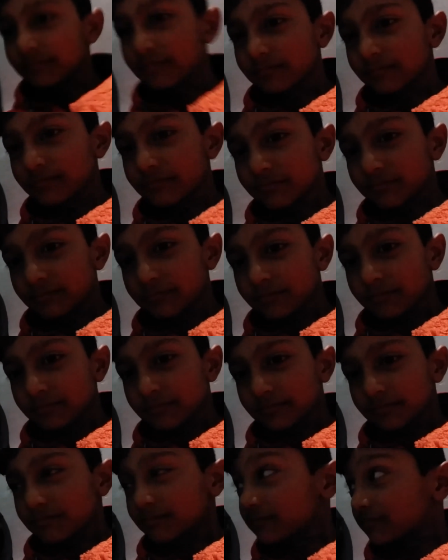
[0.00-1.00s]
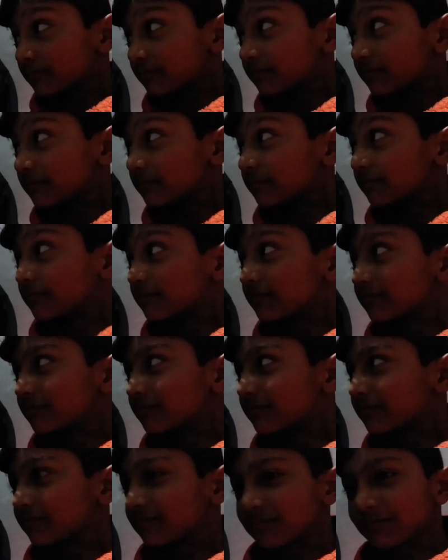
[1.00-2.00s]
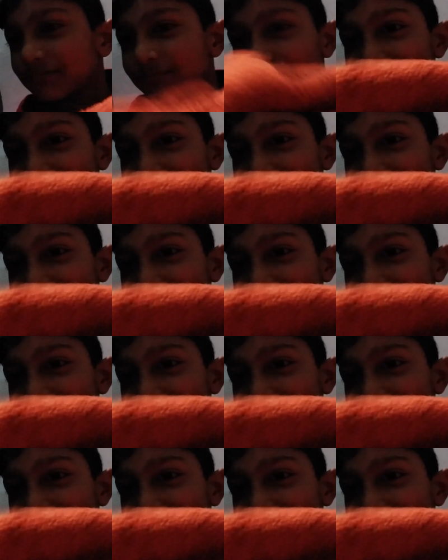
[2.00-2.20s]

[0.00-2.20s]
टन चौमिन बाय बाय